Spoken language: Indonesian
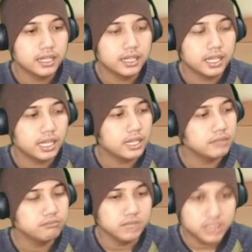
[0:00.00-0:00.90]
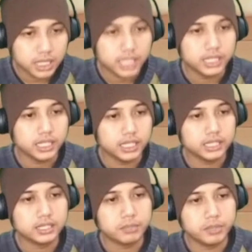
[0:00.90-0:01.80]
ya bisa
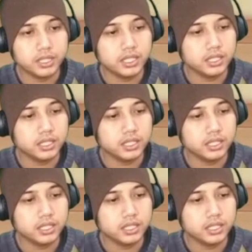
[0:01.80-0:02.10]
ini tapi